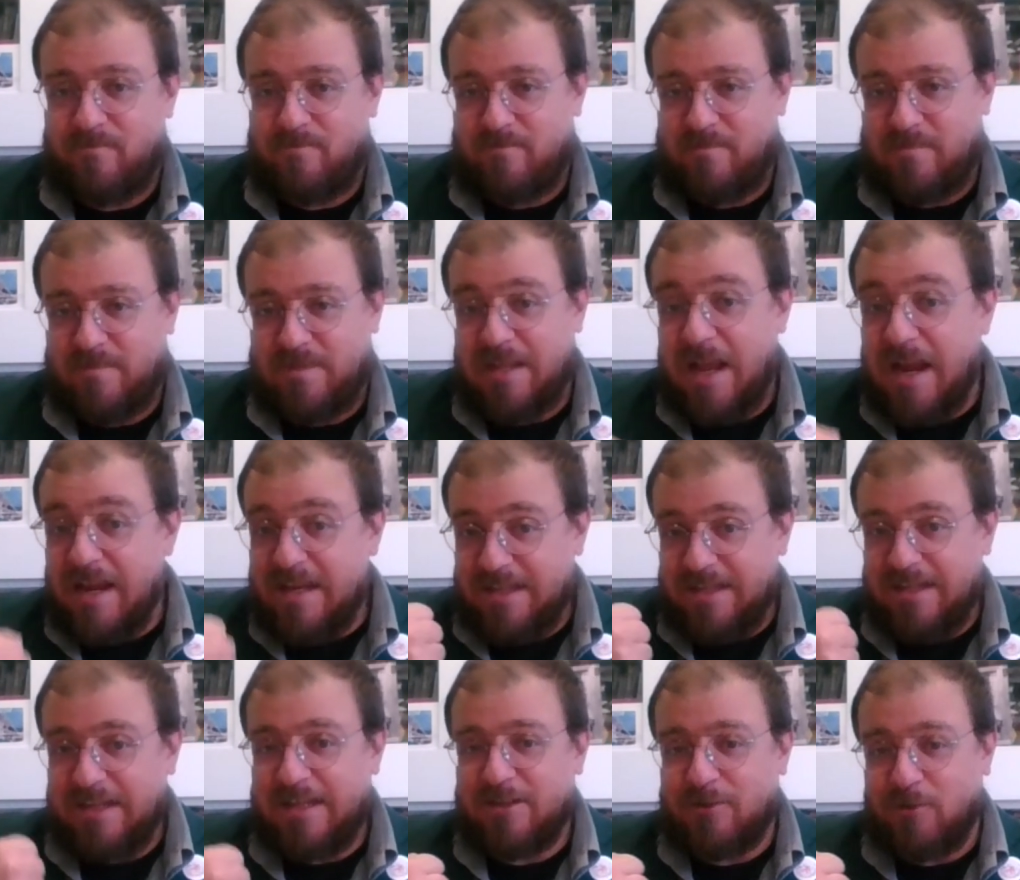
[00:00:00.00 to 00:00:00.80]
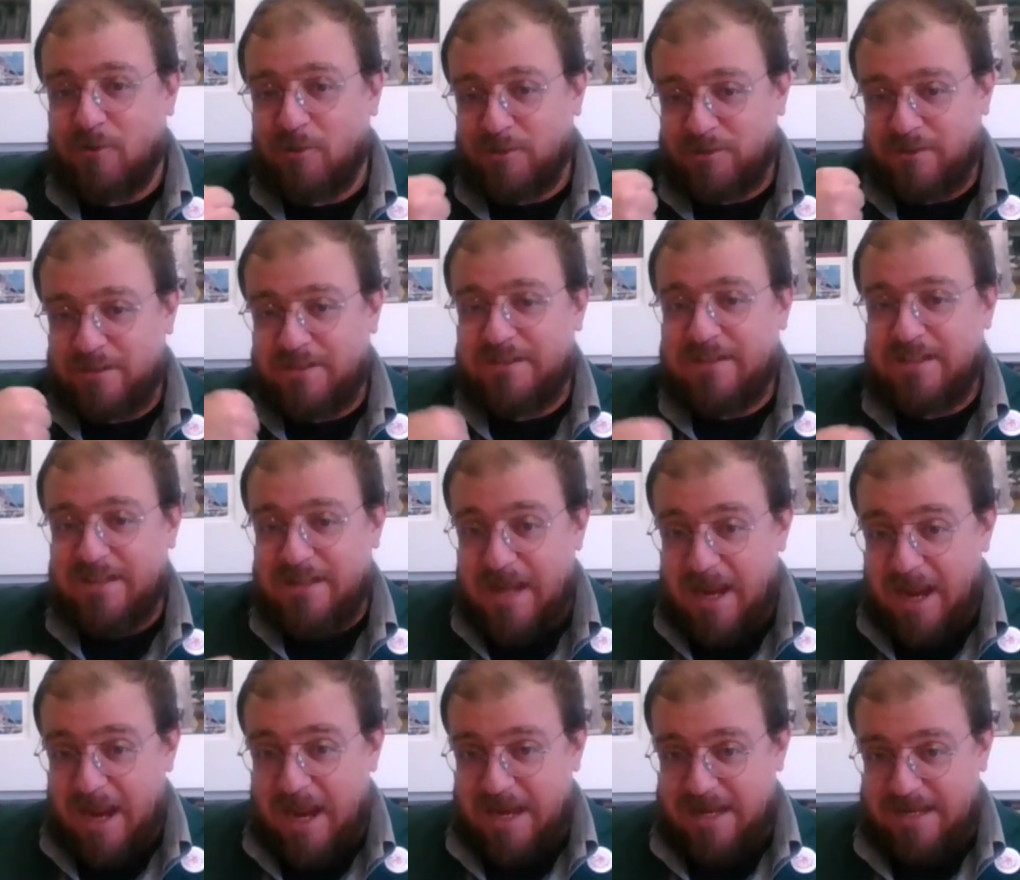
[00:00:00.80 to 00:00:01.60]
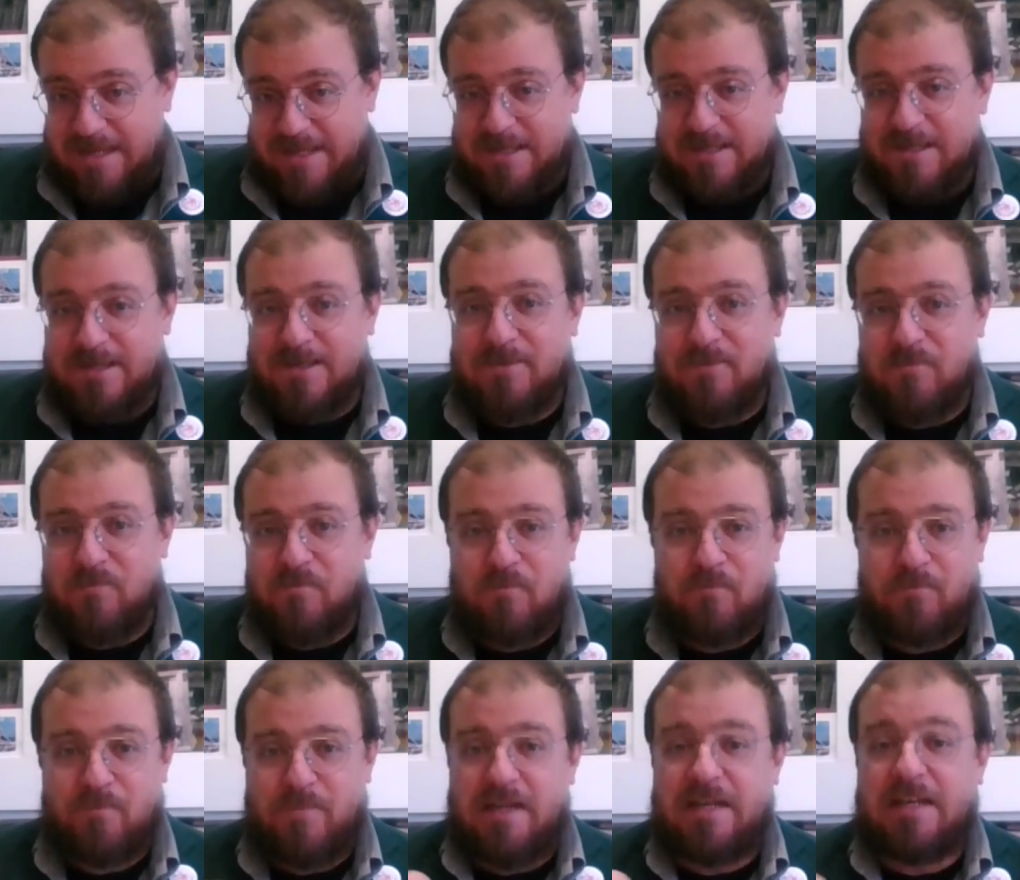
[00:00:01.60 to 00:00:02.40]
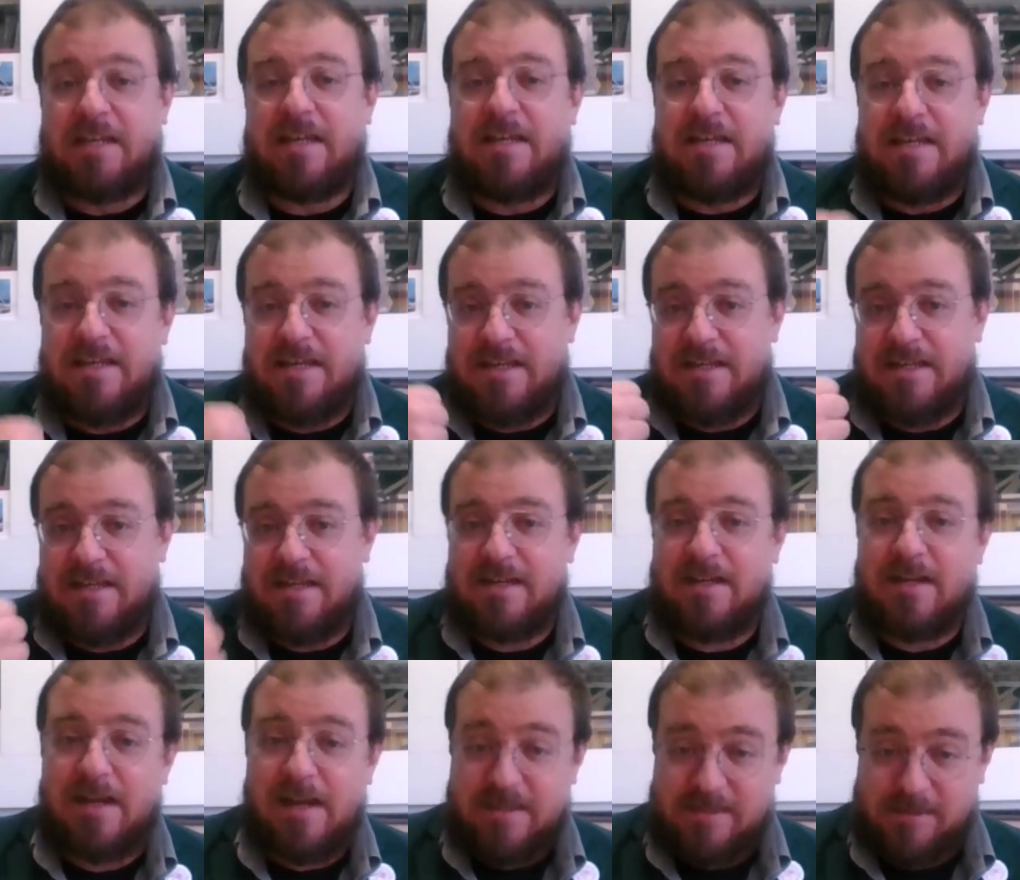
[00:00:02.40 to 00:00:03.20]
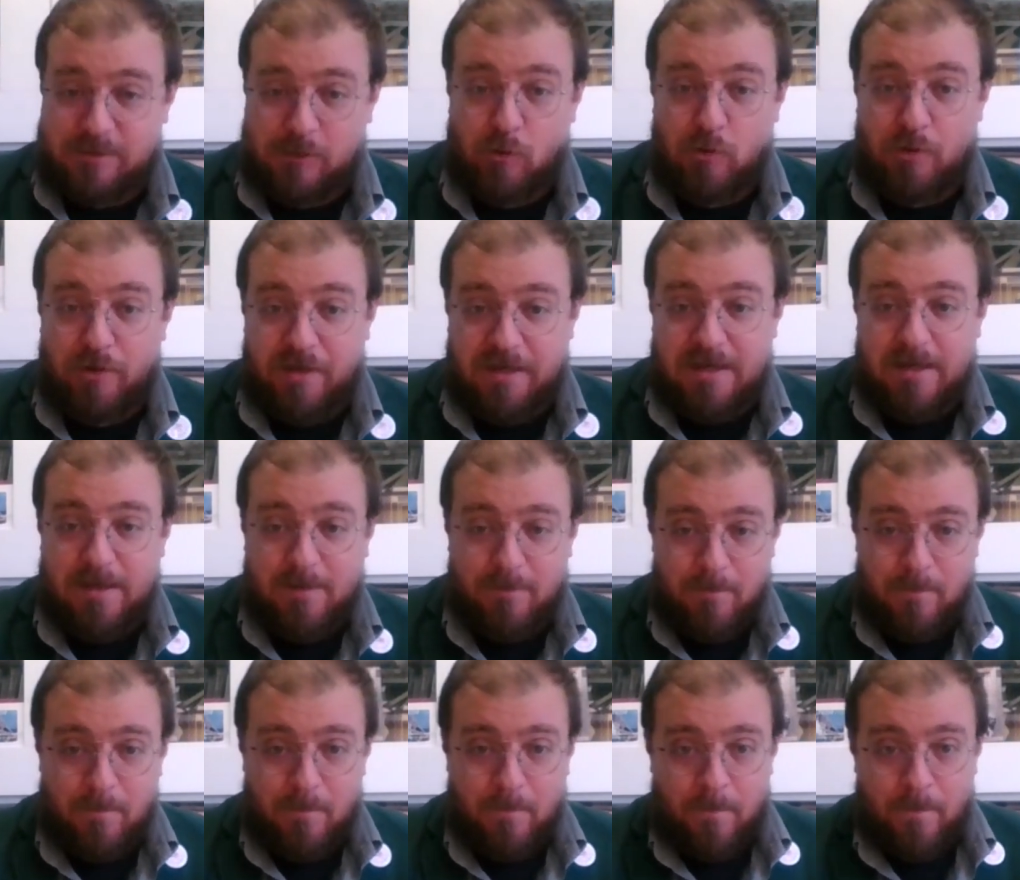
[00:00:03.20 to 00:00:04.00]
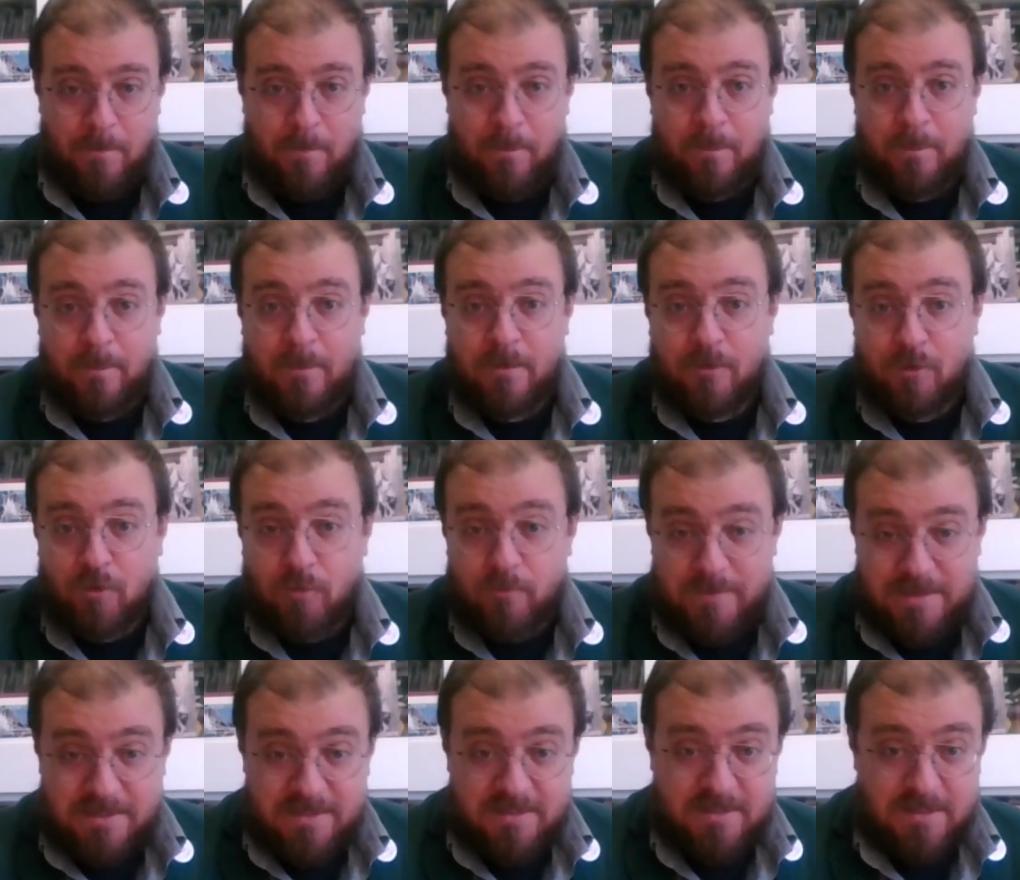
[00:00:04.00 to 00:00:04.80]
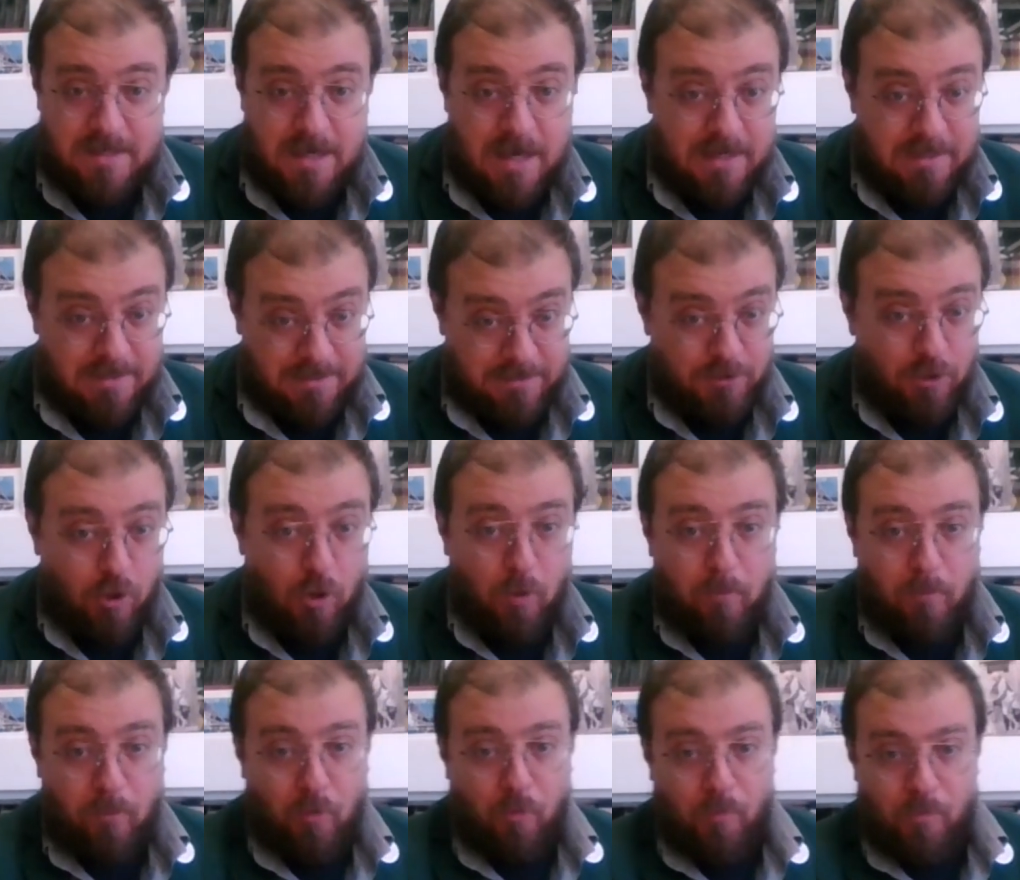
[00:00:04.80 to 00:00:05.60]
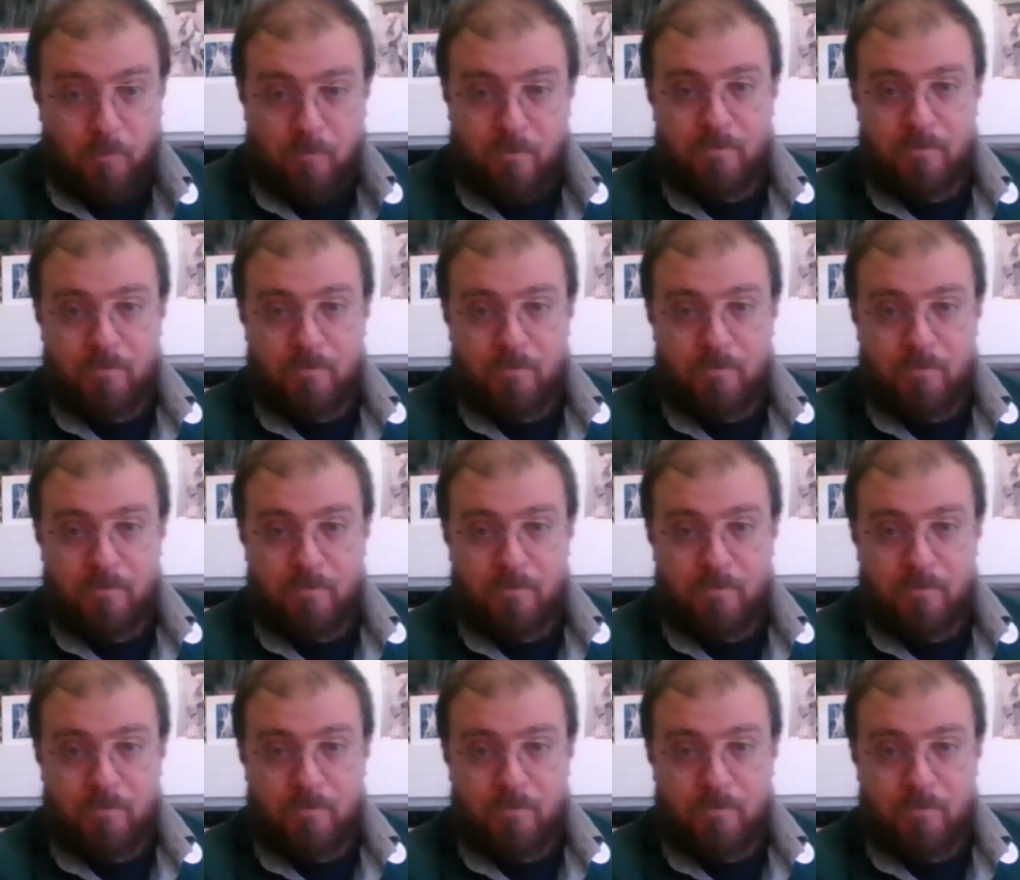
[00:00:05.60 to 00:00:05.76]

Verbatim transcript: dai ricordi di lei, perché la storia comincia anni dopo.